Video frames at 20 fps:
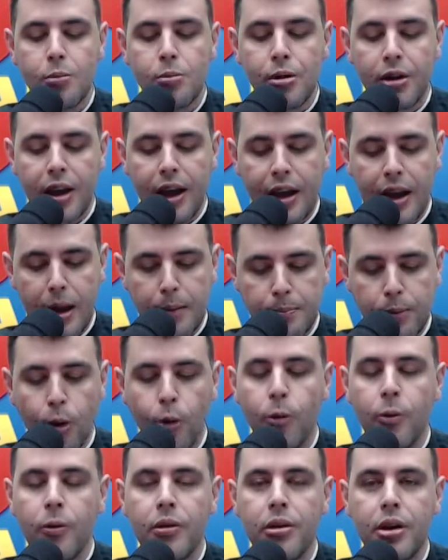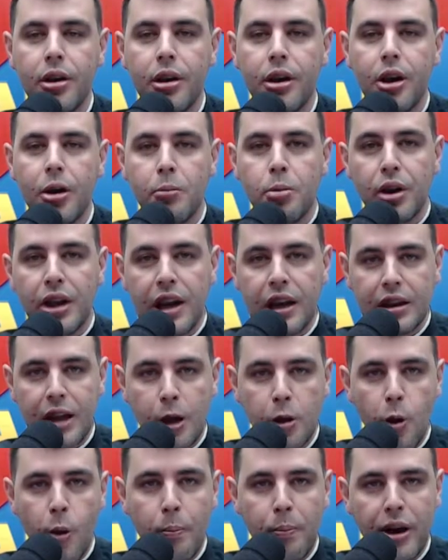porque Ele é bom, porque Ele tem
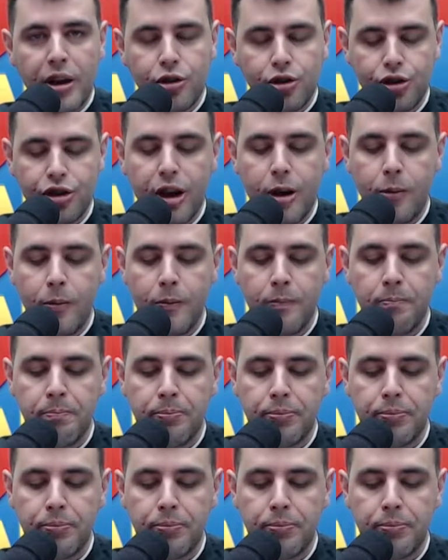compaixão,